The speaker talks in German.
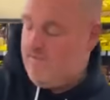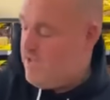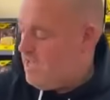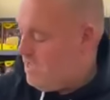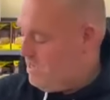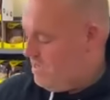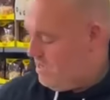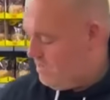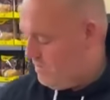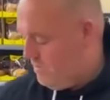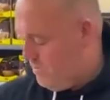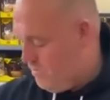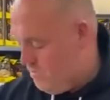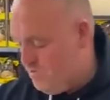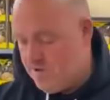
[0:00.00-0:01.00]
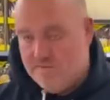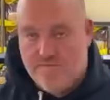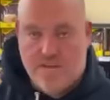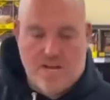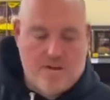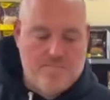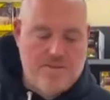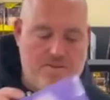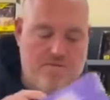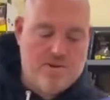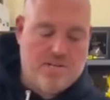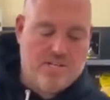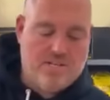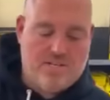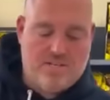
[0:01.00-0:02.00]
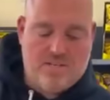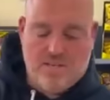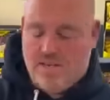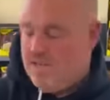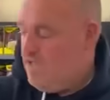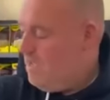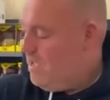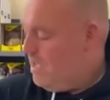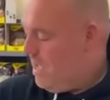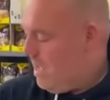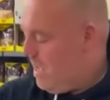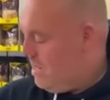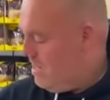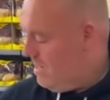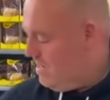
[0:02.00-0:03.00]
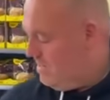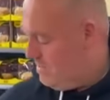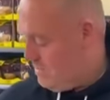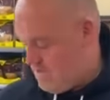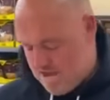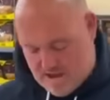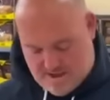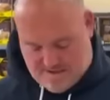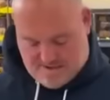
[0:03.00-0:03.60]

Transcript: Variationen. Wir haben hier wirklich alles da.